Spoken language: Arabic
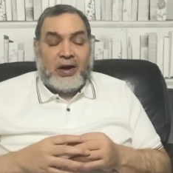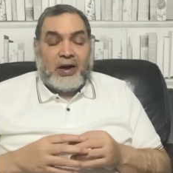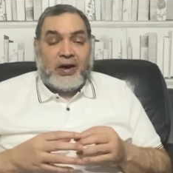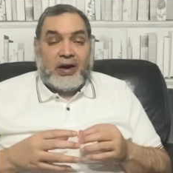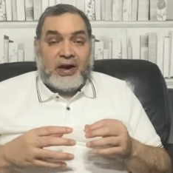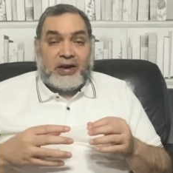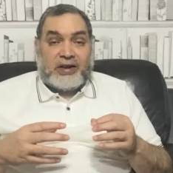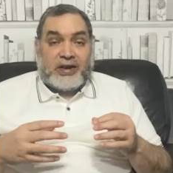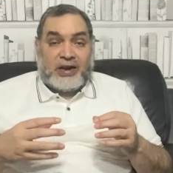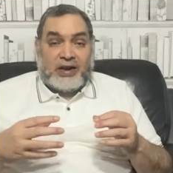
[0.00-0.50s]

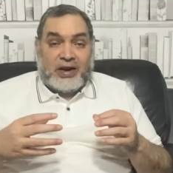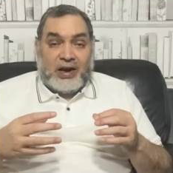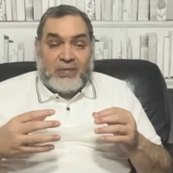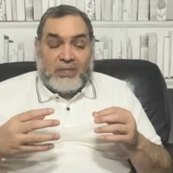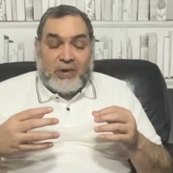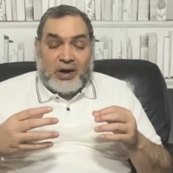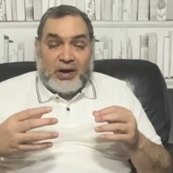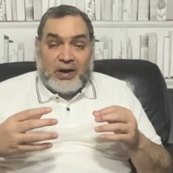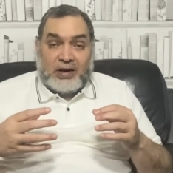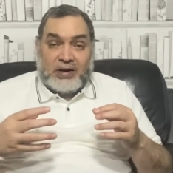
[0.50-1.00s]
لا
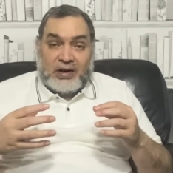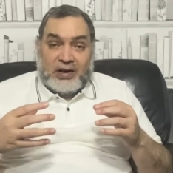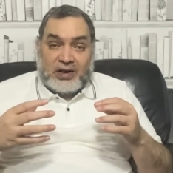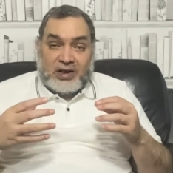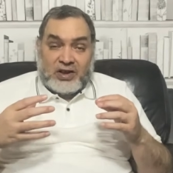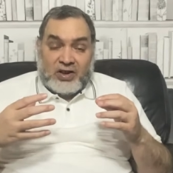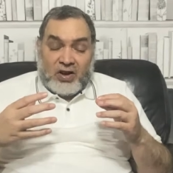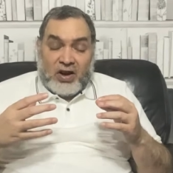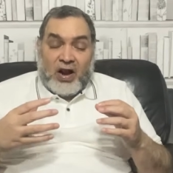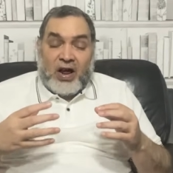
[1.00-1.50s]
سيما ان
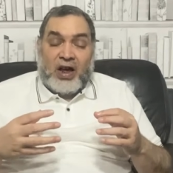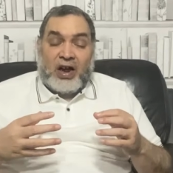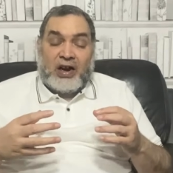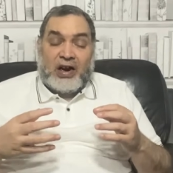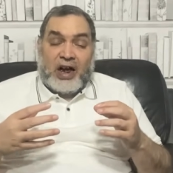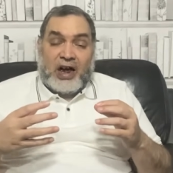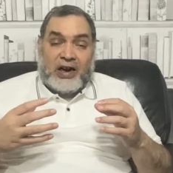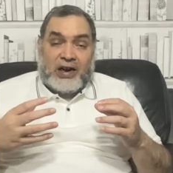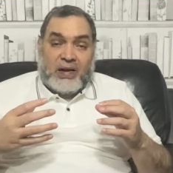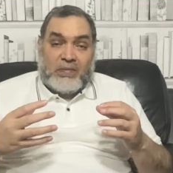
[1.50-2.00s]
الصراع
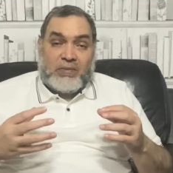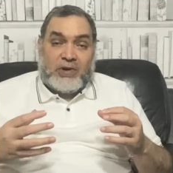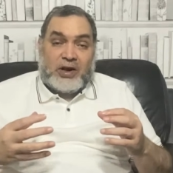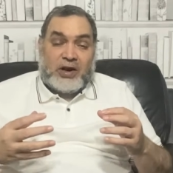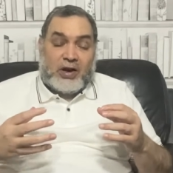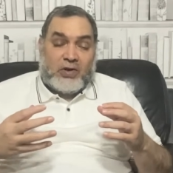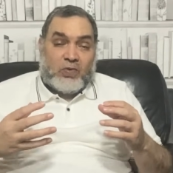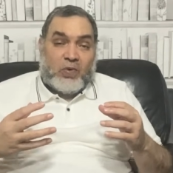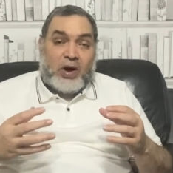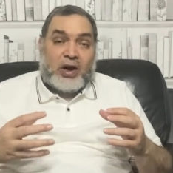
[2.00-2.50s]

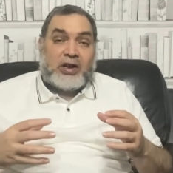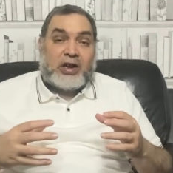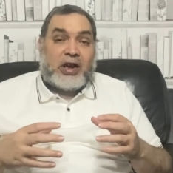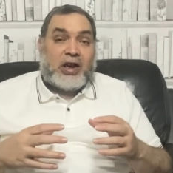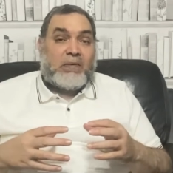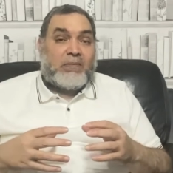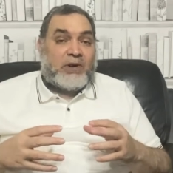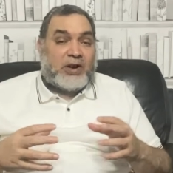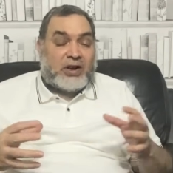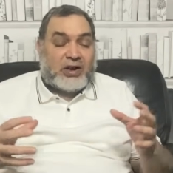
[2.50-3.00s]
العالمي
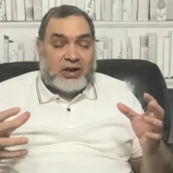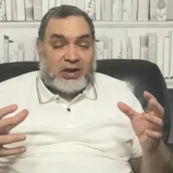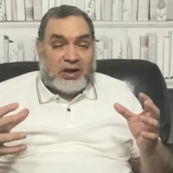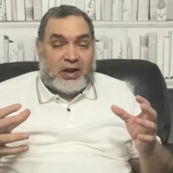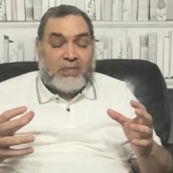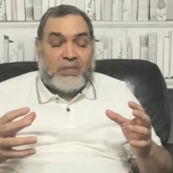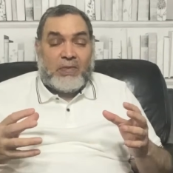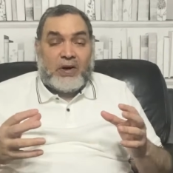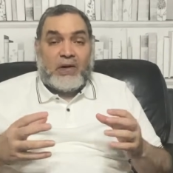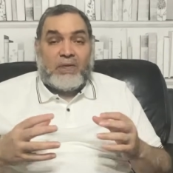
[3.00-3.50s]
الوقتي
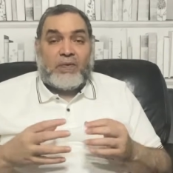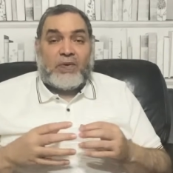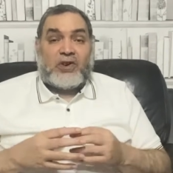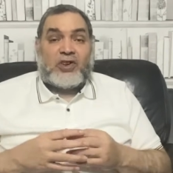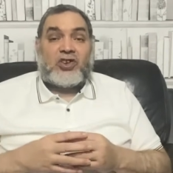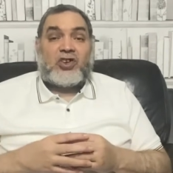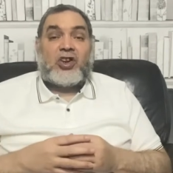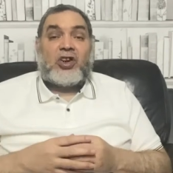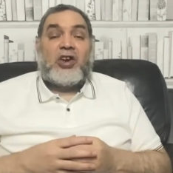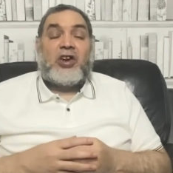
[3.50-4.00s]
بيخدم
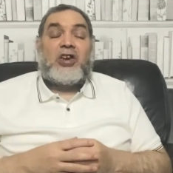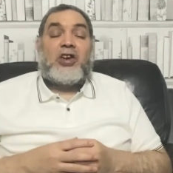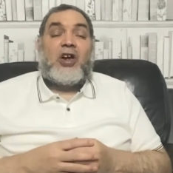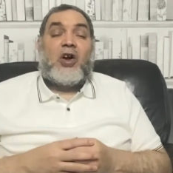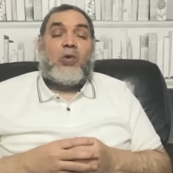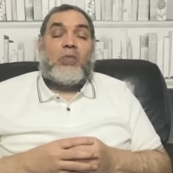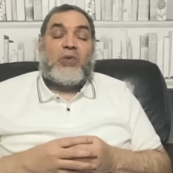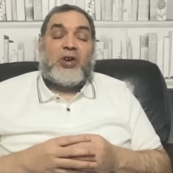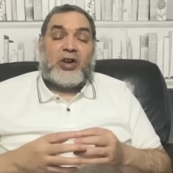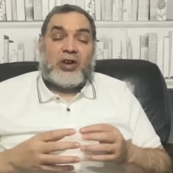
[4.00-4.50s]
الفلسطينية
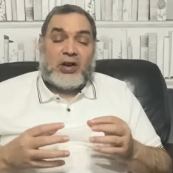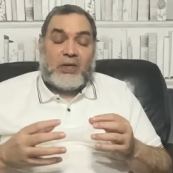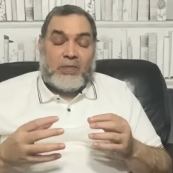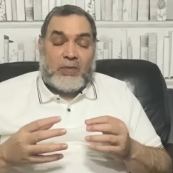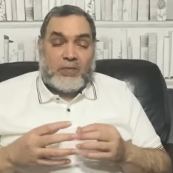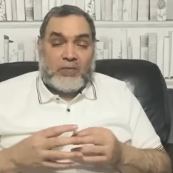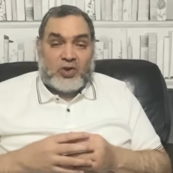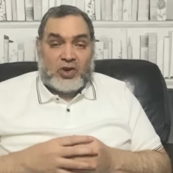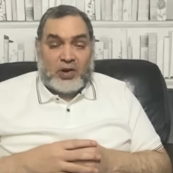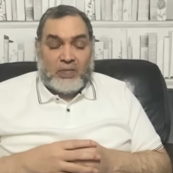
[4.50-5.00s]
وبيخدم
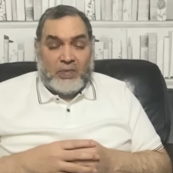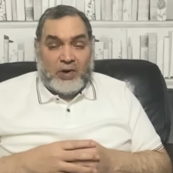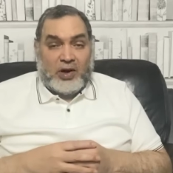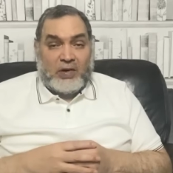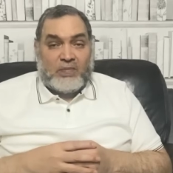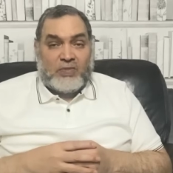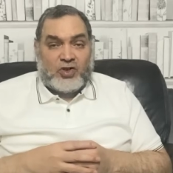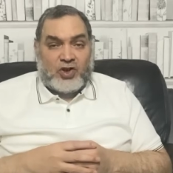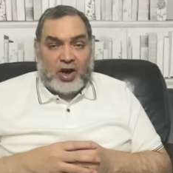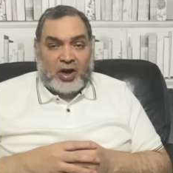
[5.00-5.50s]

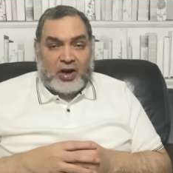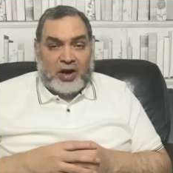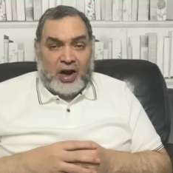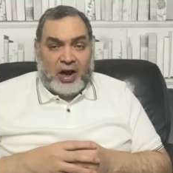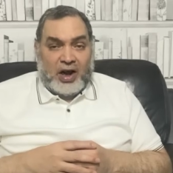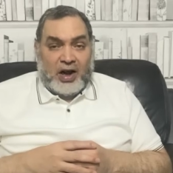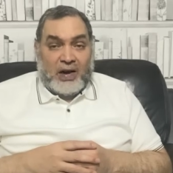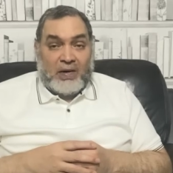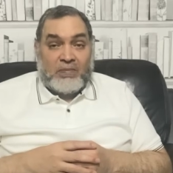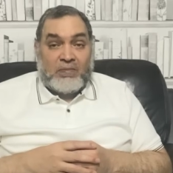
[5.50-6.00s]
المسلمين بشكل
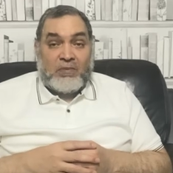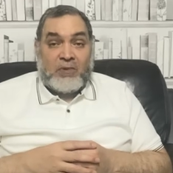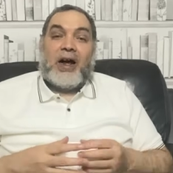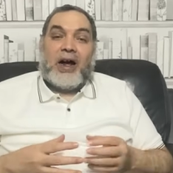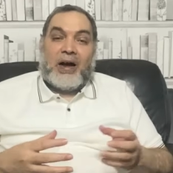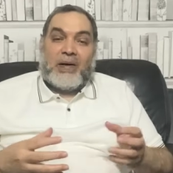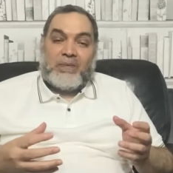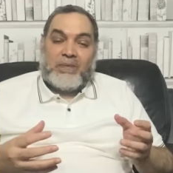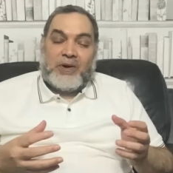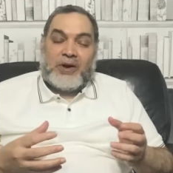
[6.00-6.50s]
عام
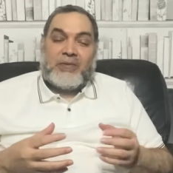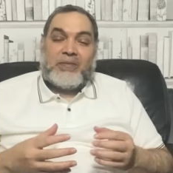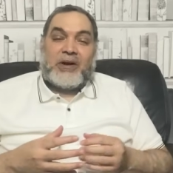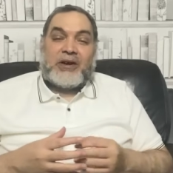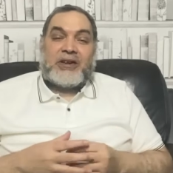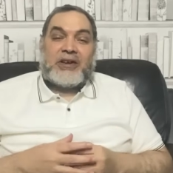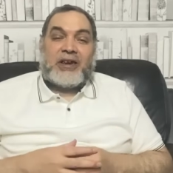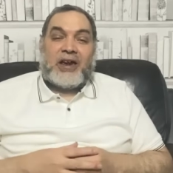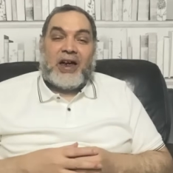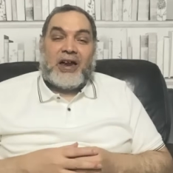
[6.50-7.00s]
حبيت
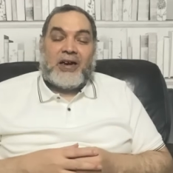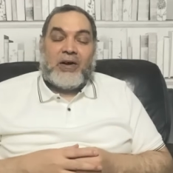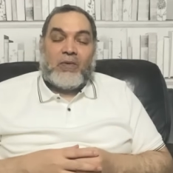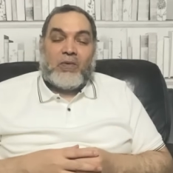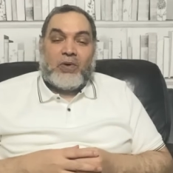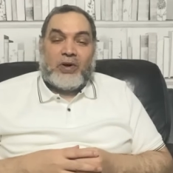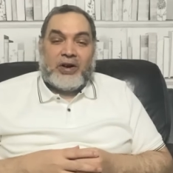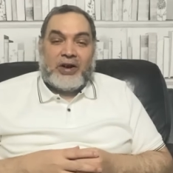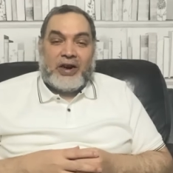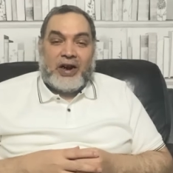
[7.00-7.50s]
بس
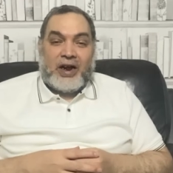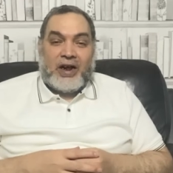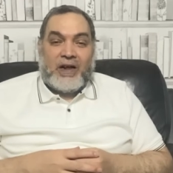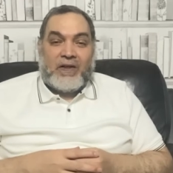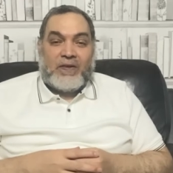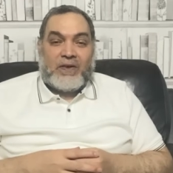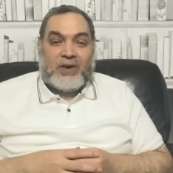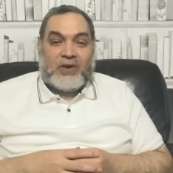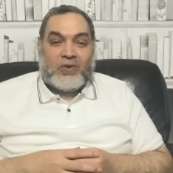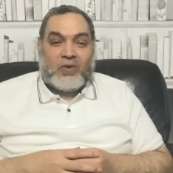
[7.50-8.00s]
انوه الى
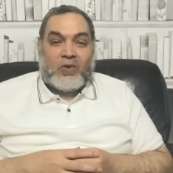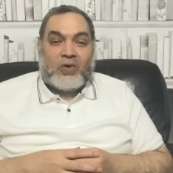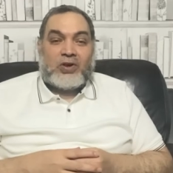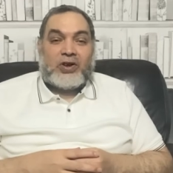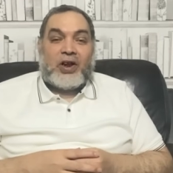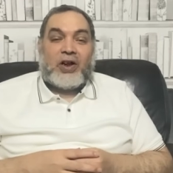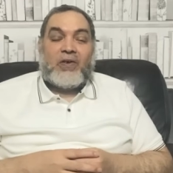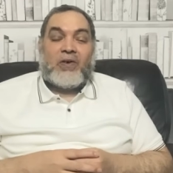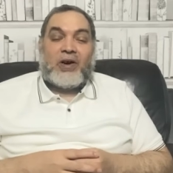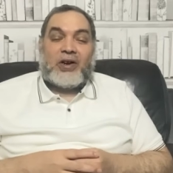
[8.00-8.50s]
هذه
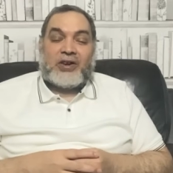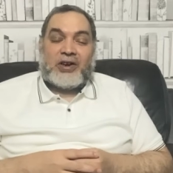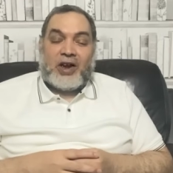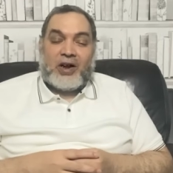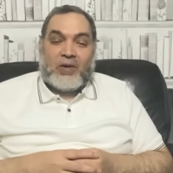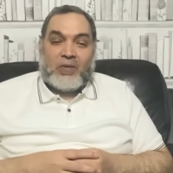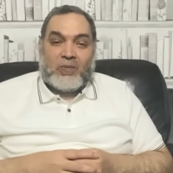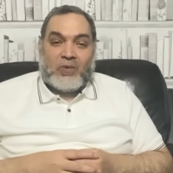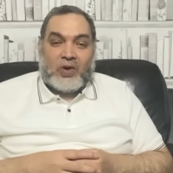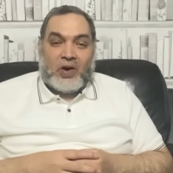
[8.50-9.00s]
النقطة
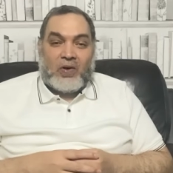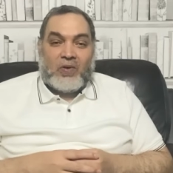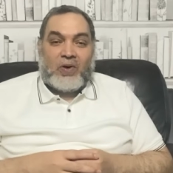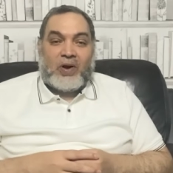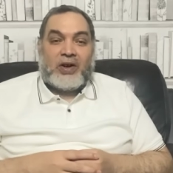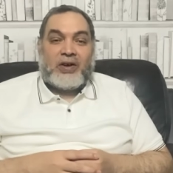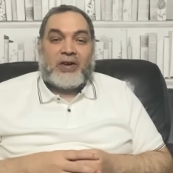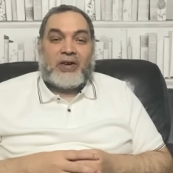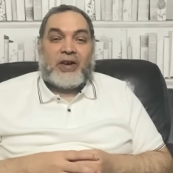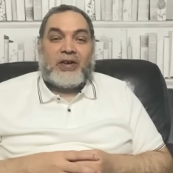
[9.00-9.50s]
وجزاكم الله
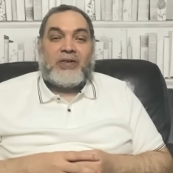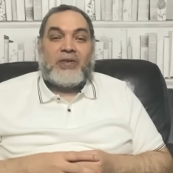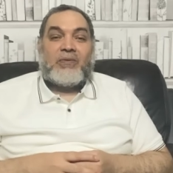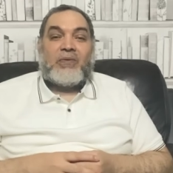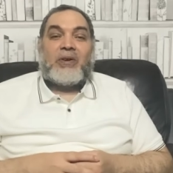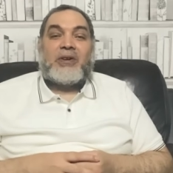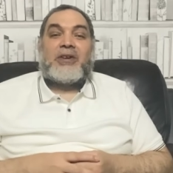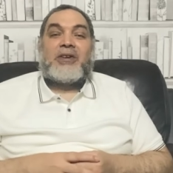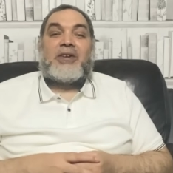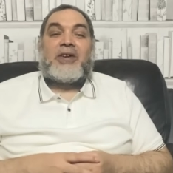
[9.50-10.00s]
خيرا
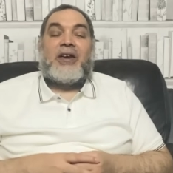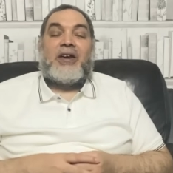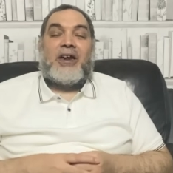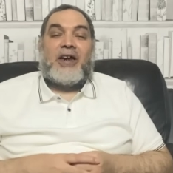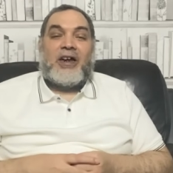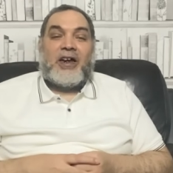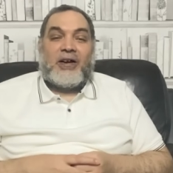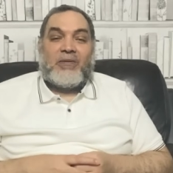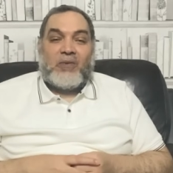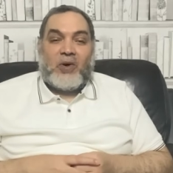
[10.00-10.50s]

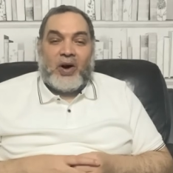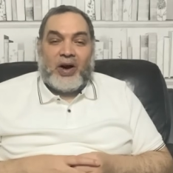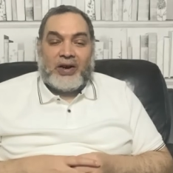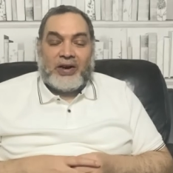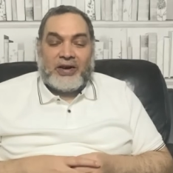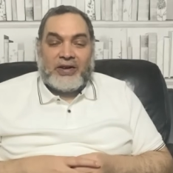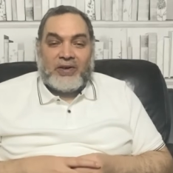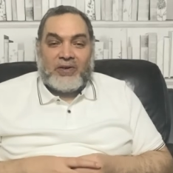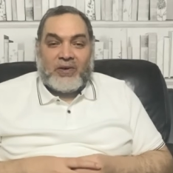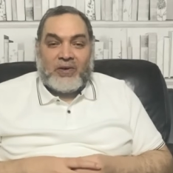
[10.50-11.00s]
والسلام
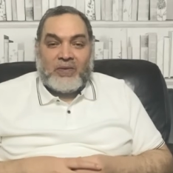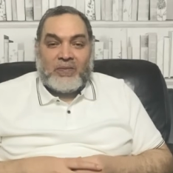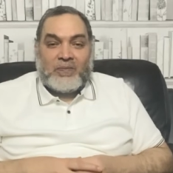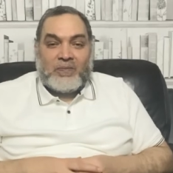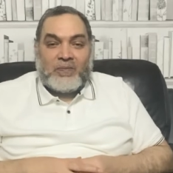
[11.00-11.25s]
عليكم